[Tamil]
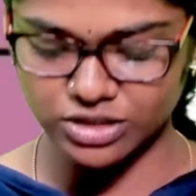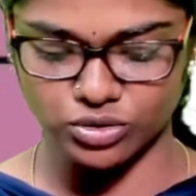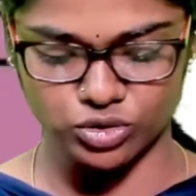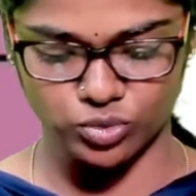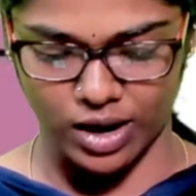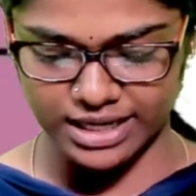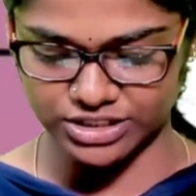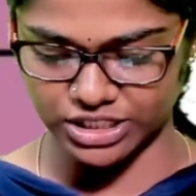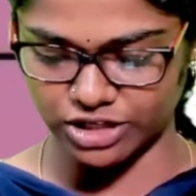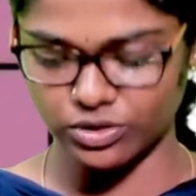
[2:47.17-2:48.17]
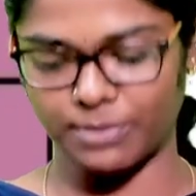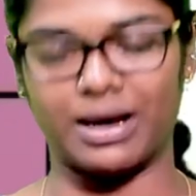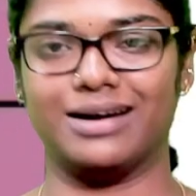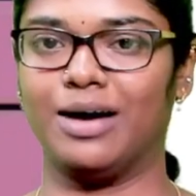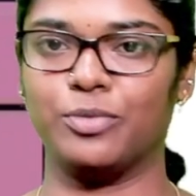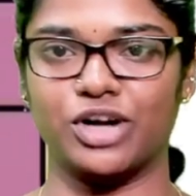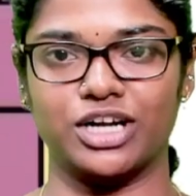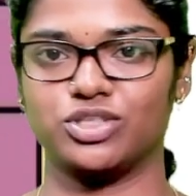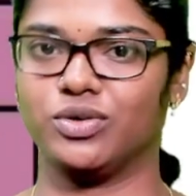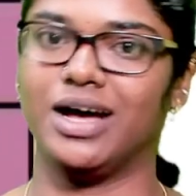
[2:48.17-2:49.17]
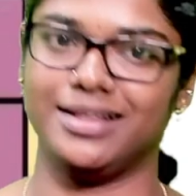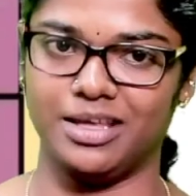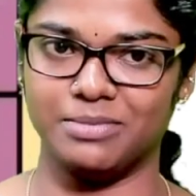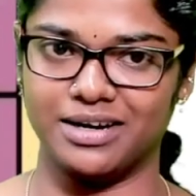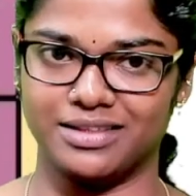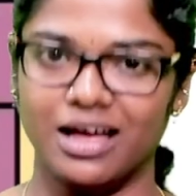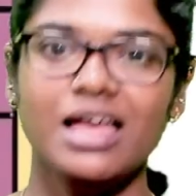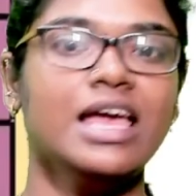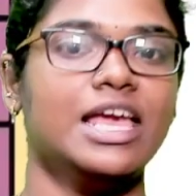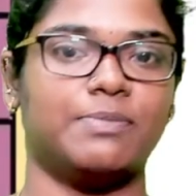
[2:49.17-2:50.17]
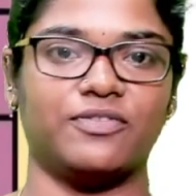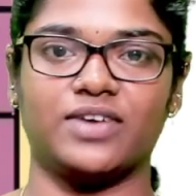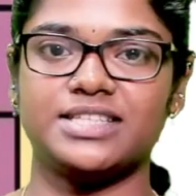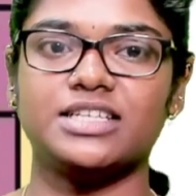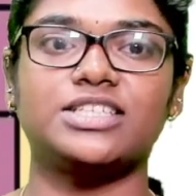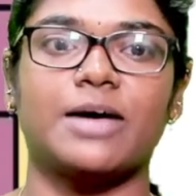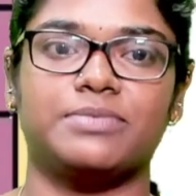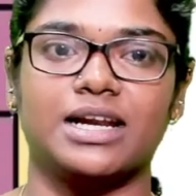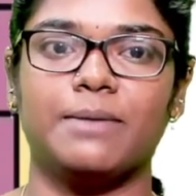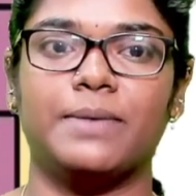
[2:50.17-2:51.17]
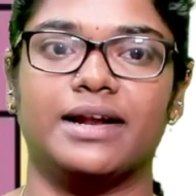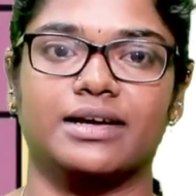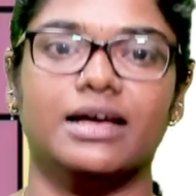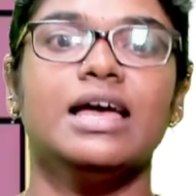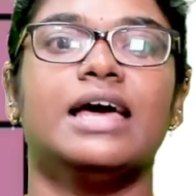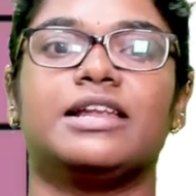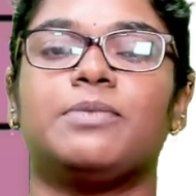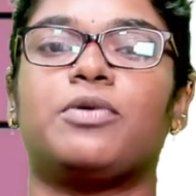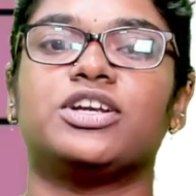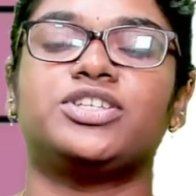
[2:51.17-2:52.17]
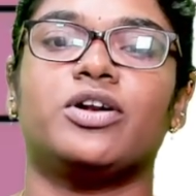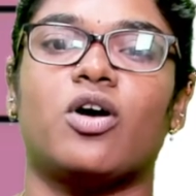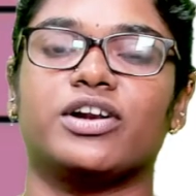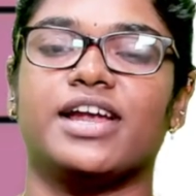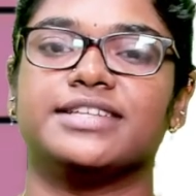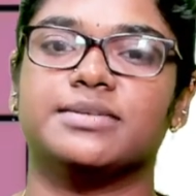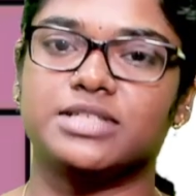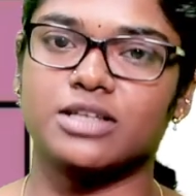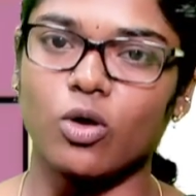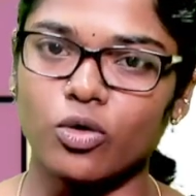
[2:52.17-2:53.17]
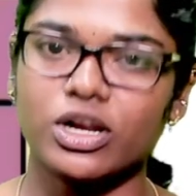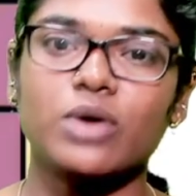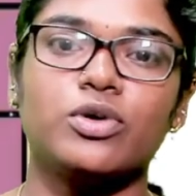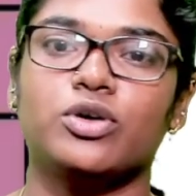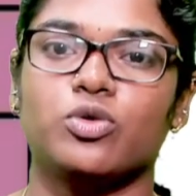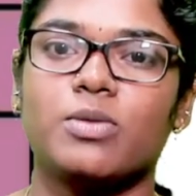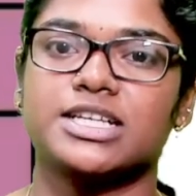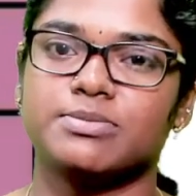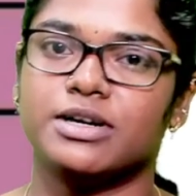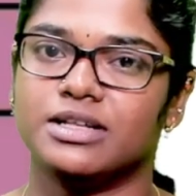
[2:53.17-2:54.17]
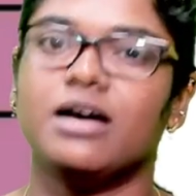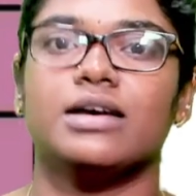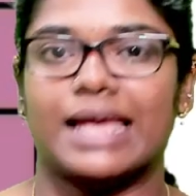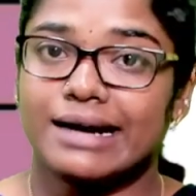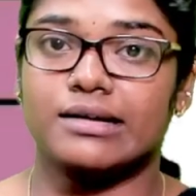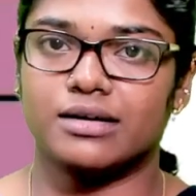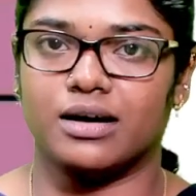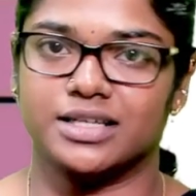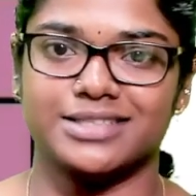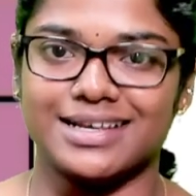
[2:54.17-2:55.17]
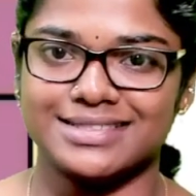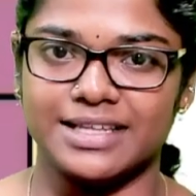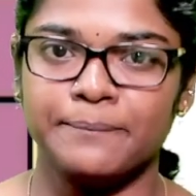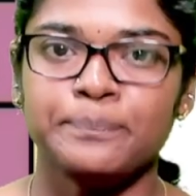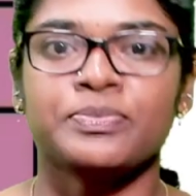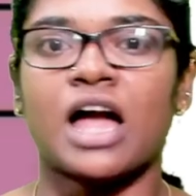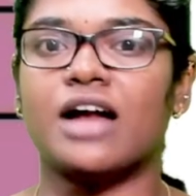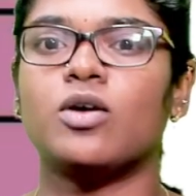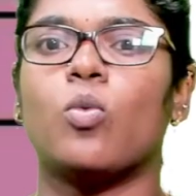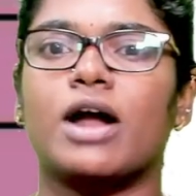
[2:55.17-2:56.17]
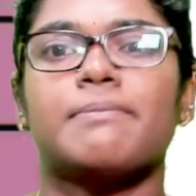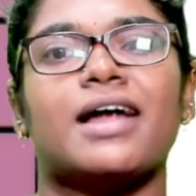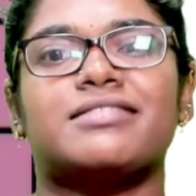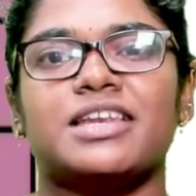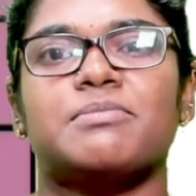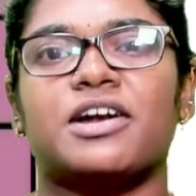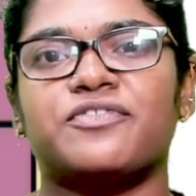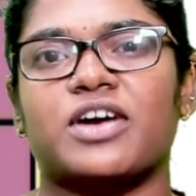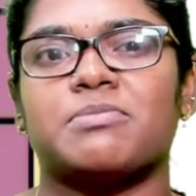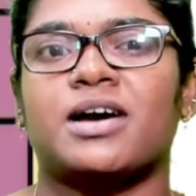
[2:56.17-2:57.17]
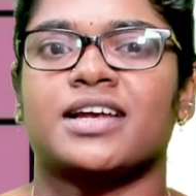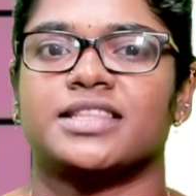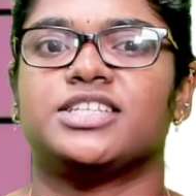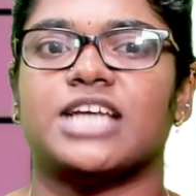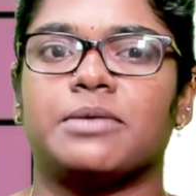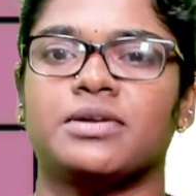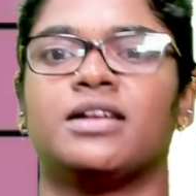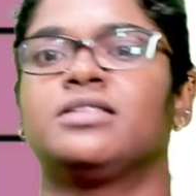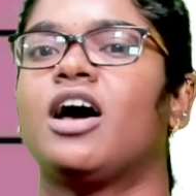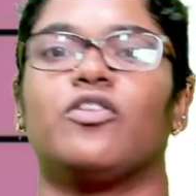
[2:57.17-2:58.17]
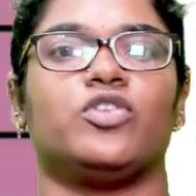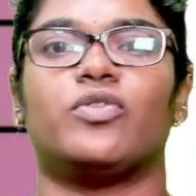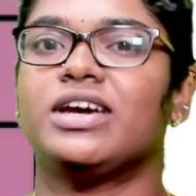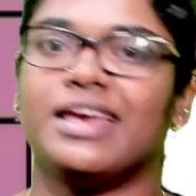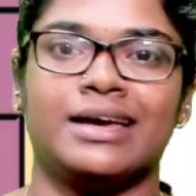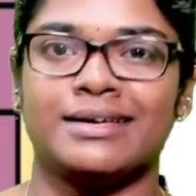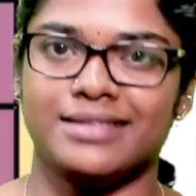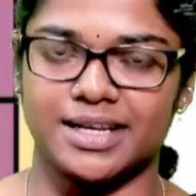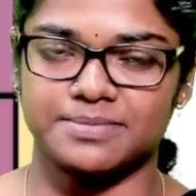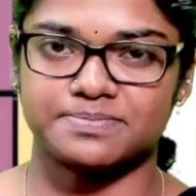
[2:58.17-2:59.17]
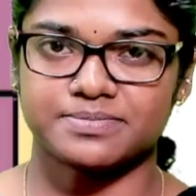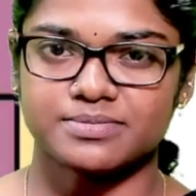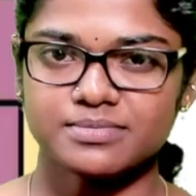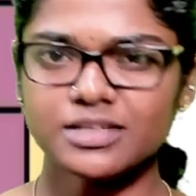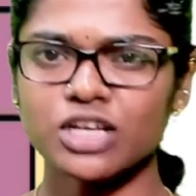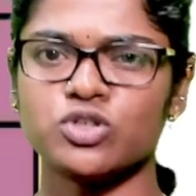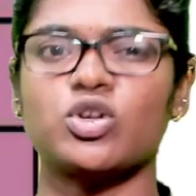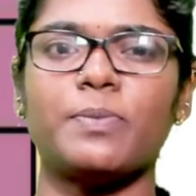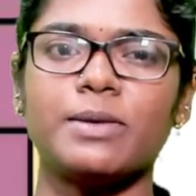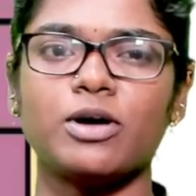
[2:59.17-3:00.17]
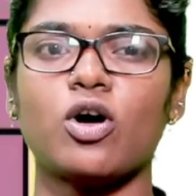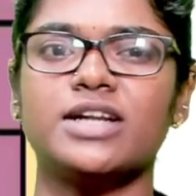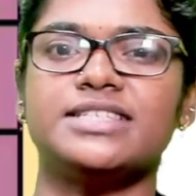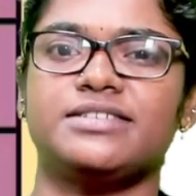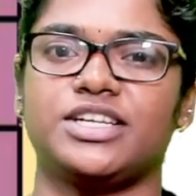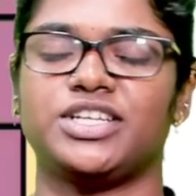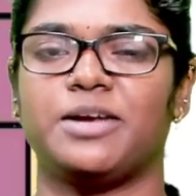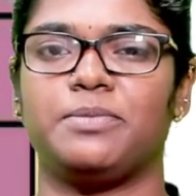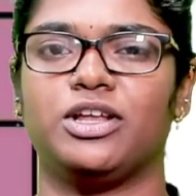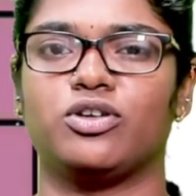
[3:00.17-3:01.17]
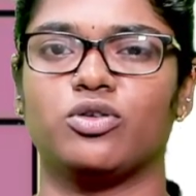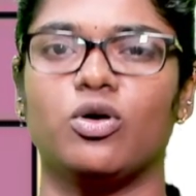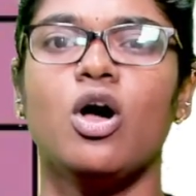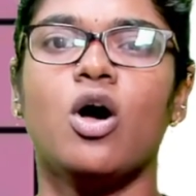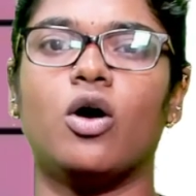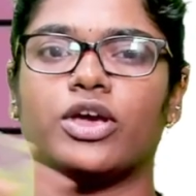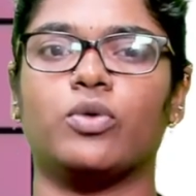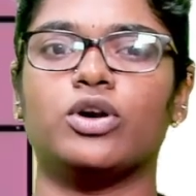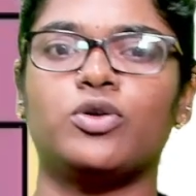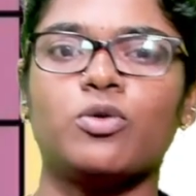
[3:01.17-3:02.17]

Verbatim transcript: ஸோ ஸ்வாலஜிலையும் நம்ம நான் முன்னாடி சொன்னால் அதே மாதிரி தான் இப்போ ஃபஸ்ட்டு சாப்டர்லாம் பாருங்கள் ரீப்ரொடக்ஷன் ஆர்கானிசம்ஸில் ஒரே ஒரு டூ மார்க்ஸ் மட்டும்தான் கேட்டிருக்காங்க ஜாஸ்தி ஆனால் ஒன் மார்க் த்ரீ மார்க் ஃபைவ் மார்க் அந்த சாப்டர்லேருந்து அவ்வளோவா கேட்குறதில்ல ஸோ அப்போ நம்ம கான்சன்ட்ரேஷன் எப்படி இருக்கணும் ஓகே ஒரு டூ